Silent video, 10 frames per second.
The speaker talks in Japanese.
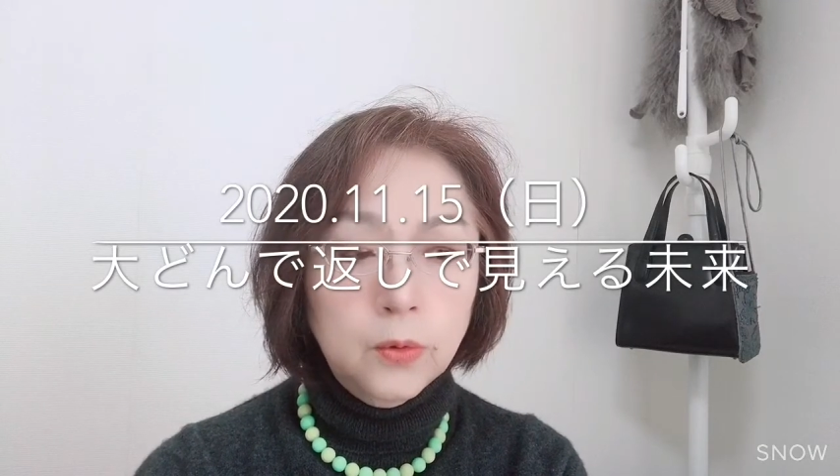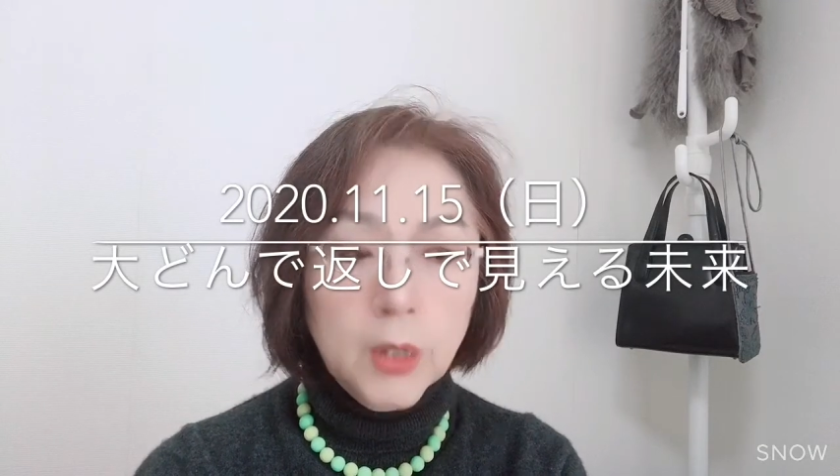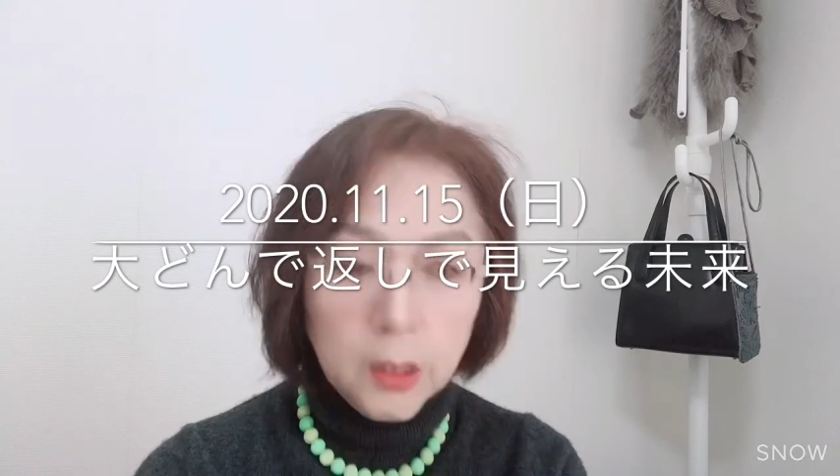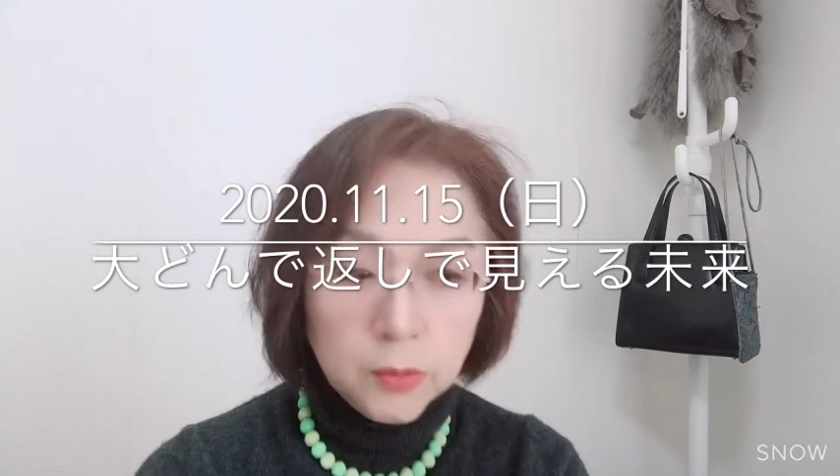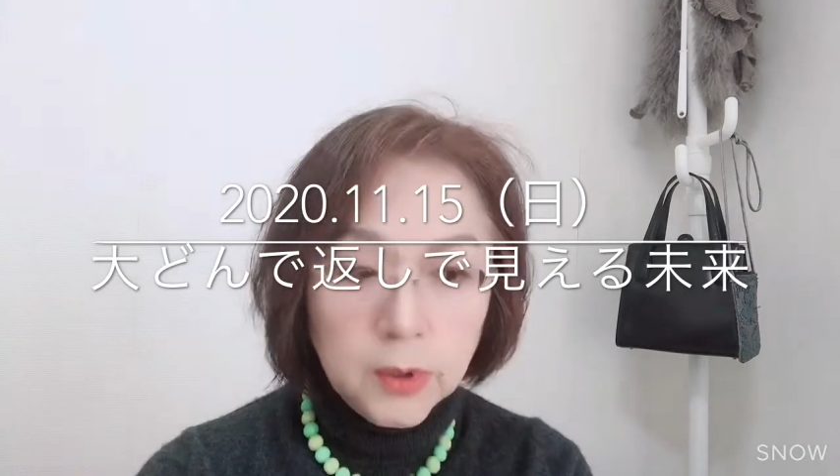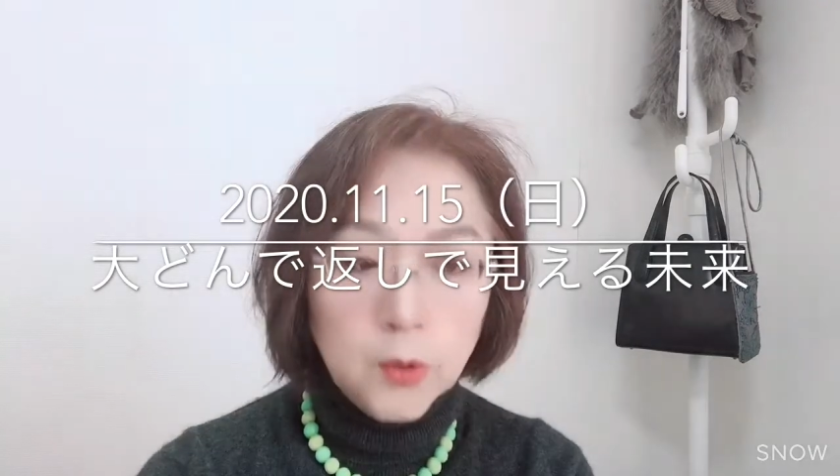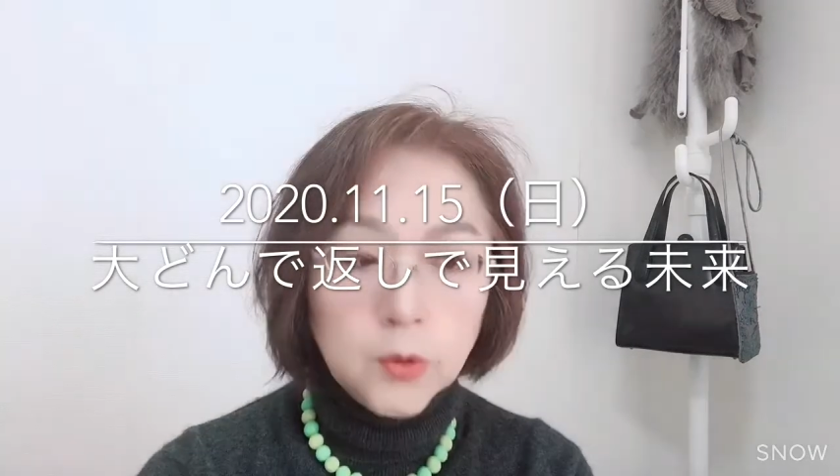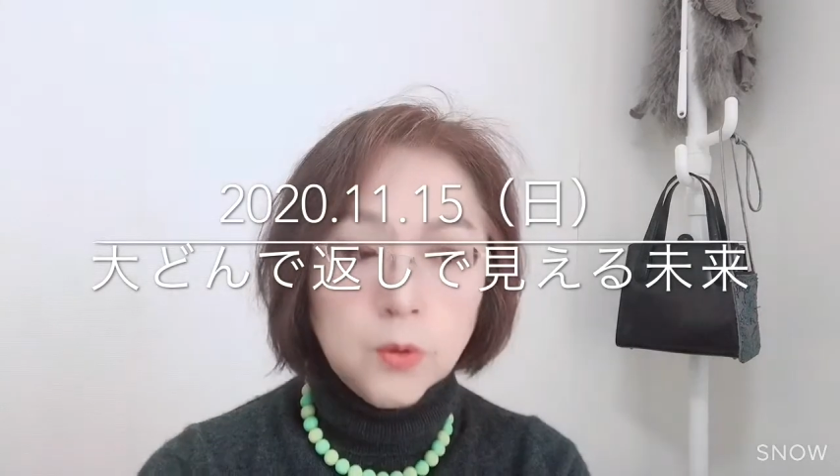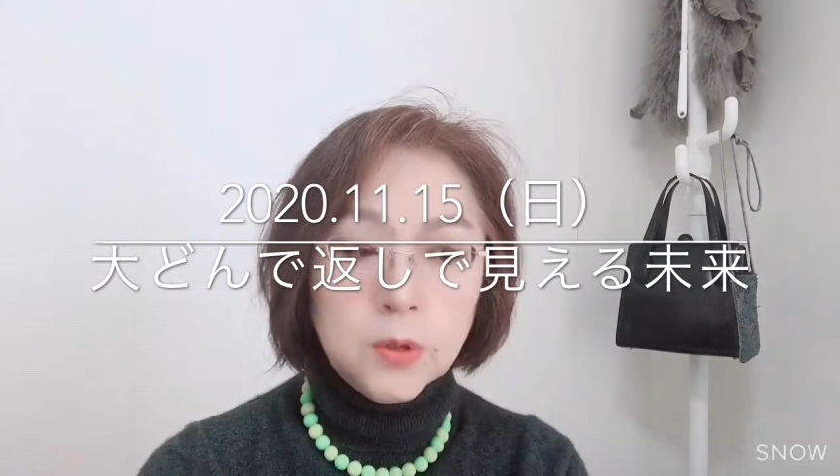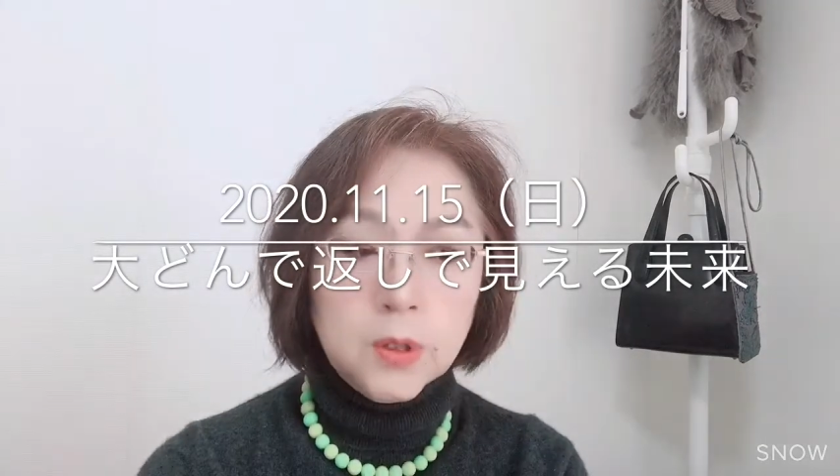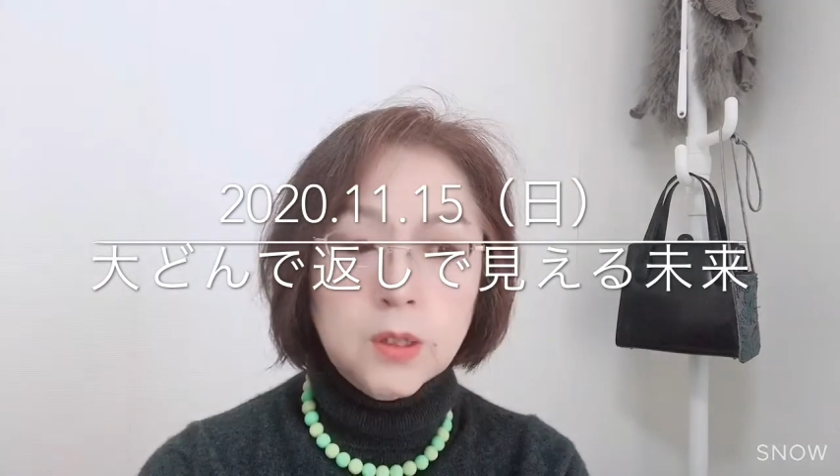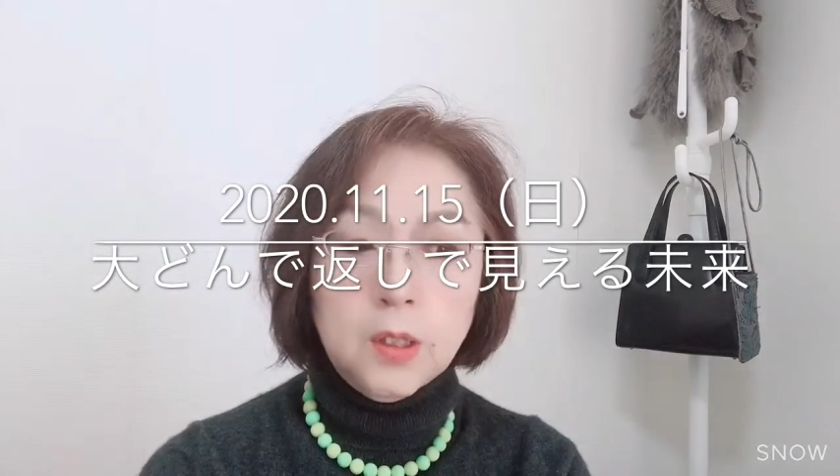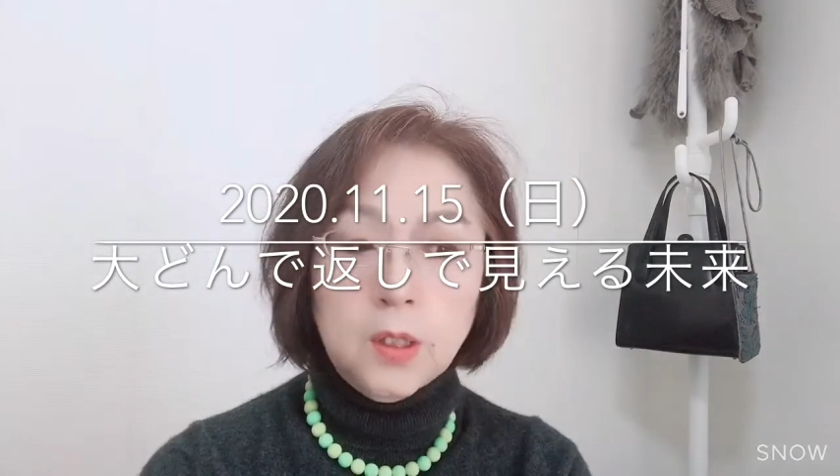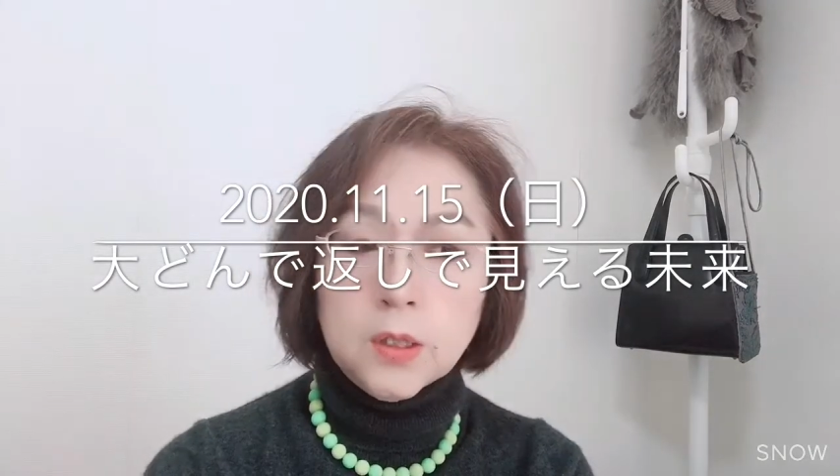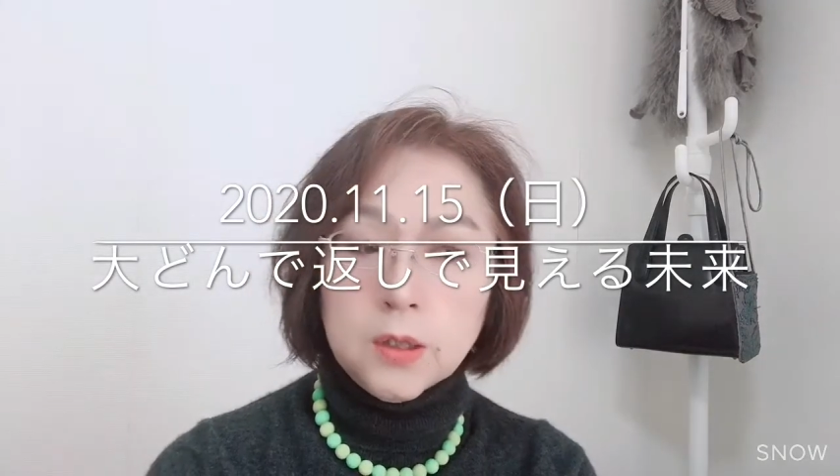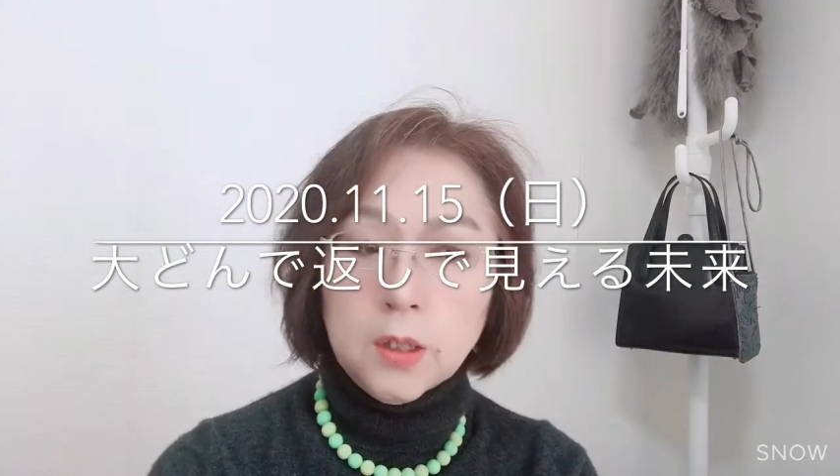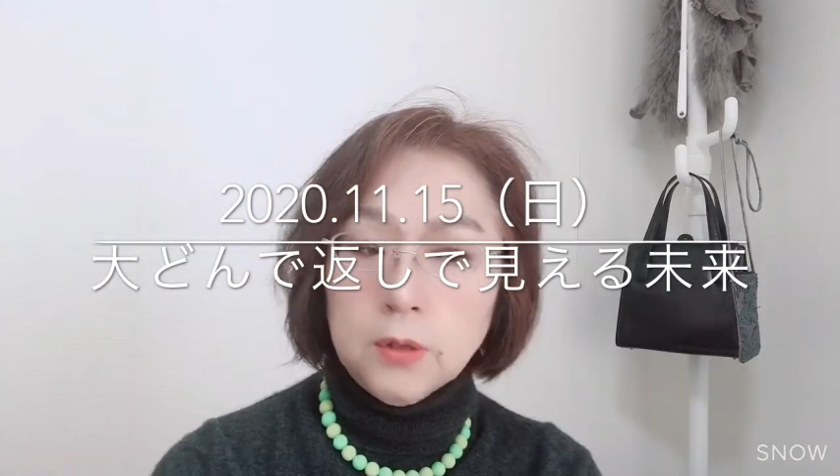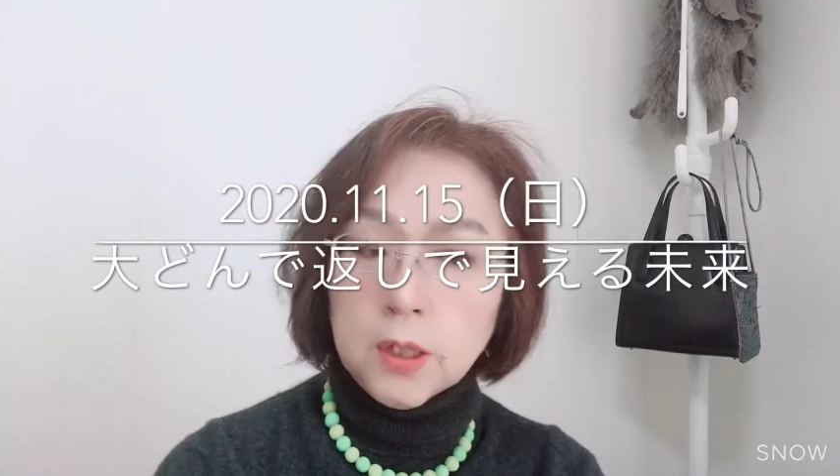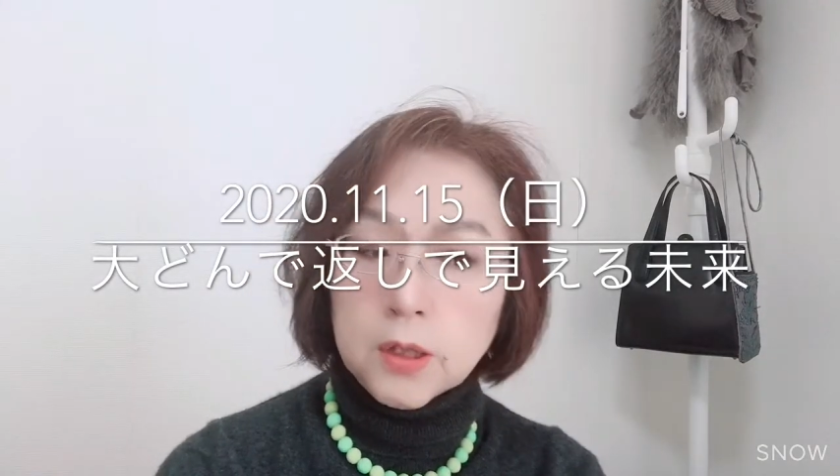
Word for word: あ、株価を操作してらっしゃるた